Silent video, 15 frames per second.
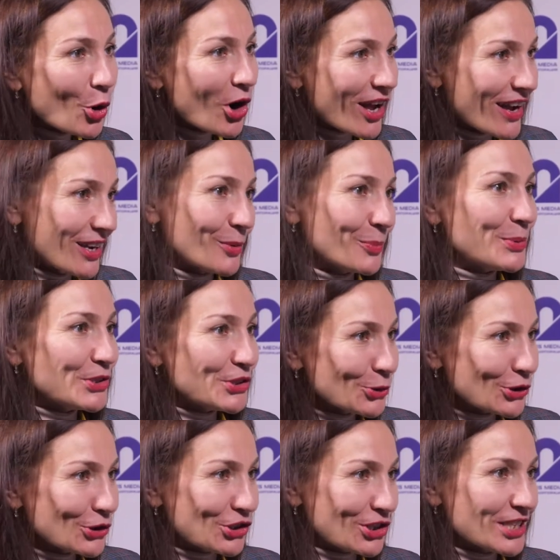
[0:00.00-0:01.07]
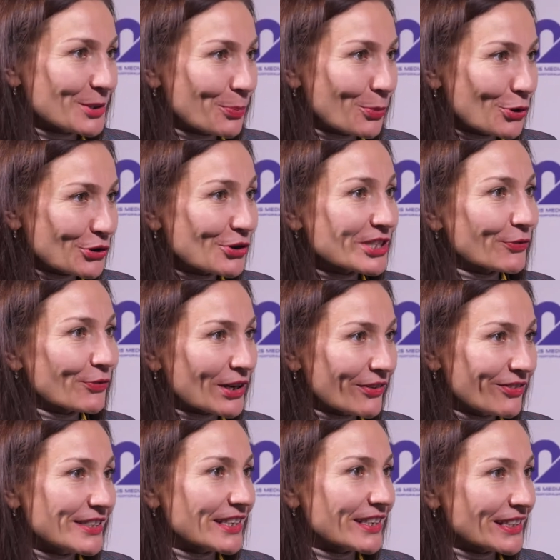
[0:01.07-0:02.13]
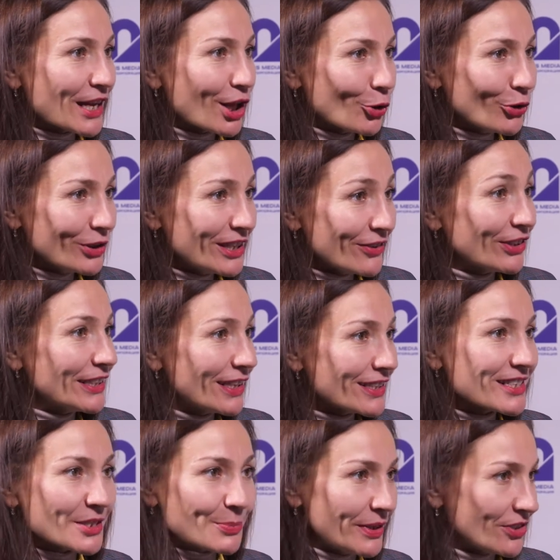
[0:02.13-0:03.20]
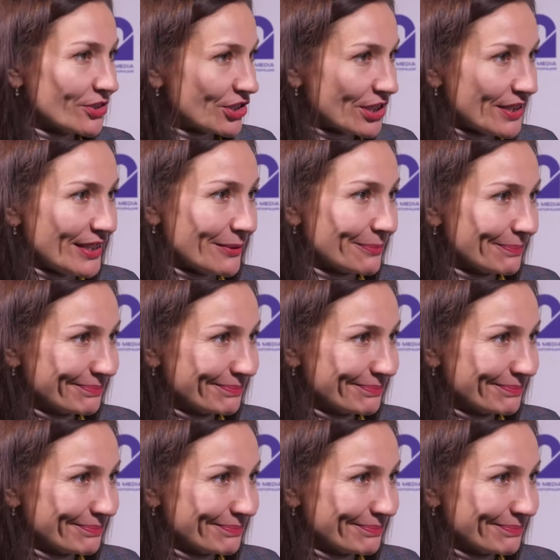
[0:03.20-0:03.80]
как пятерочка использует цифровые технологии в энергосбережении.